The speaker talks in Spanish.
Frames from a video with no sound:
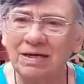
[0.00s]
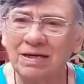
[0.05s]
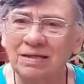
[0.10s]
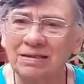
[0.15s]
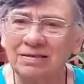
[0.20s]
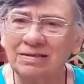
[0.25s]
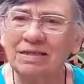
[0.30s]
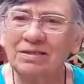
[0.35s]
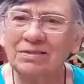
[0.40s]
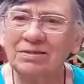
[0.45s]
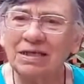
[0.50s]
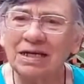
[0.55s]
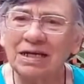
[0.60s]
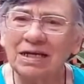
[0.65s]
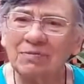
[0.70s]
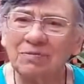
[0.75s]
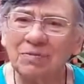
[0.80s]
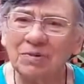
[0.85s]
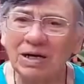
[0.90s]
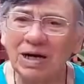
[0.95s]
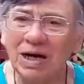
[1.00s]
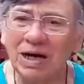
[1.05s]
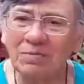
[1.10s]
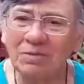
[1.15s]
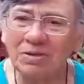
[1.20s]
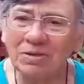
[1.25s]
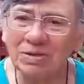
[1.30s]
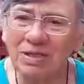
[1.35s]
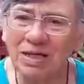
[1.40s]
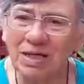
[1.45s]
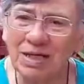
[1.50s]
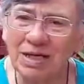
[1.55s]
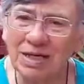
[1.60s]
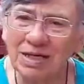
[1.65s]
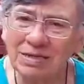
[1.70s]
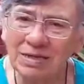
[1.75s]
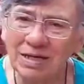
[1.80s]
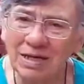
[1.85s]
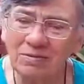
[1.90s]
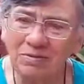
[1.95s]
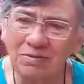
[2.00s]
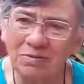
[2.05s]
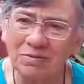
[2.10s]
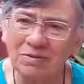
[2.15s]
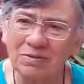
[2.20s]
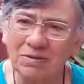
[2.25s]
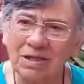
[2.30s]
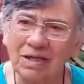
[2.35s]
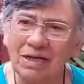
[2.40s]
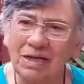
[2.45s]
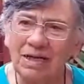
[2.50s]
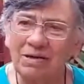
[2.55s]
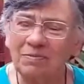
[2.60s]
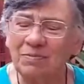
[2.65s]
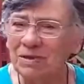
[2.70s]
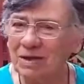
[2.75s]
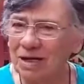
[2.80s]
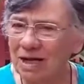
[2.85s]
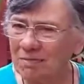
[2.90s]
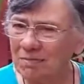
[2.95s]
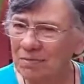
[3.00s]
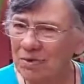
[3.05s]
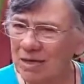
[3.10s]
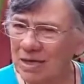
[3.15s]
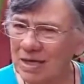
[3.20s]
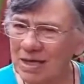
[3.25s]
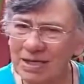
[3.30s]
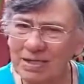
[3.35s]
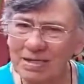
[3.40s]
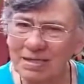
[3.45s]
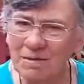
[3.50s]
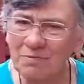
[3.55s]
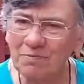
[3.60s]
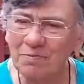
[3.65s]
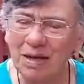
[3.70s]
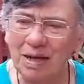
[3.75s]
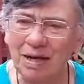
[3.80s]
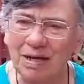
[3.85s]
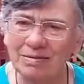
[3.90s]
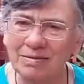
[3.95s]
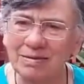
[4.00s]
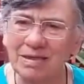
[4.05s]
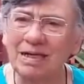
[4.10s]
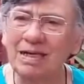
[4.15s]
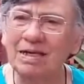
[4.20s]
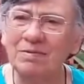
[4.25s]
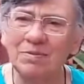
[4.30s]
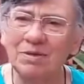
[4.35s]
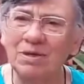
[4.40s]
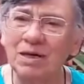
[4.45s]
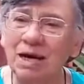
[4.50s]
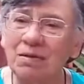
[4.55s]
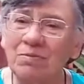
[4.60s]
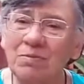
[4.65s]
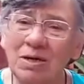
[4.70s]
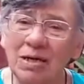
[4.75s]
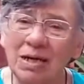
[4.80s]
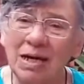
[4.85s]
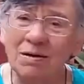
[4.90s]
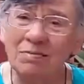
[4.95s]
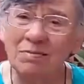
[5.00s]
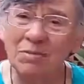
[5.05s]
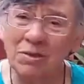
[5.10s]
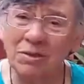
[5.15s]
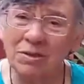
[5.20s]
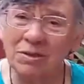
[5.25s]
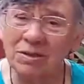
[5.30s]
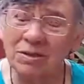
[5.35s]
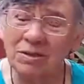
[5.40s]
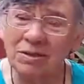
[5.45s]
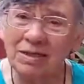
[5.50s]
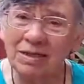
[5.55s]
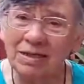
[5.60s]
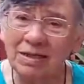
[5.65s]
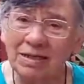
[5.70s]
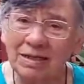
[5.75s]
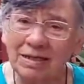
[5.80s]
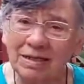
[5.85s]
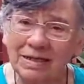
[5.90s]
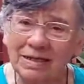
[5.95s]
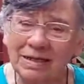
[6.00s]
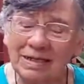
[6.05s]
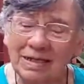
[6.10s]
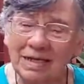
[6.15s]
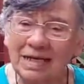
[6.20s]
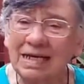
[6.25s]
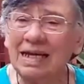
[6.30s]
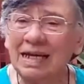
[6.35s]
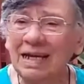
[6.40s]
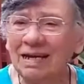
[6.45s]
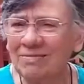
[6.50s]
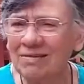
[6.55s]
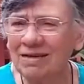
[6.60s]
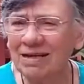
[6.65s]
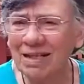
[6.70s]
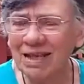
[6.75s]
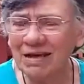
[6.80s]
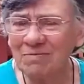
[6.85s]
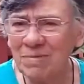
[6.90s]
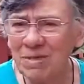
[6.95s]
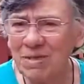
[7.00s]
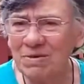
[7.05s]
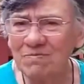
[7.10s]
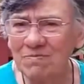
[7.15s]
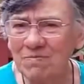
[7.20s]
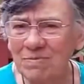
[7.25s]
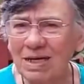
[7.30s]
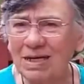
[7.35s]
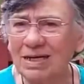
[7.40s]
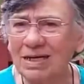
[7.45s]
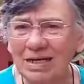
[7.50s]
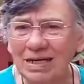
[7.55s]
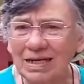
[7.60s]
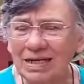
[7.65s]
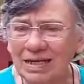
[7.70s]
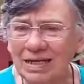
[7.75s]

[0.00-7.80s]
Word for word: sino que le pongamos esa luz, le pongamos esa paz y le pongamos el amor, que es la verdad misma, que es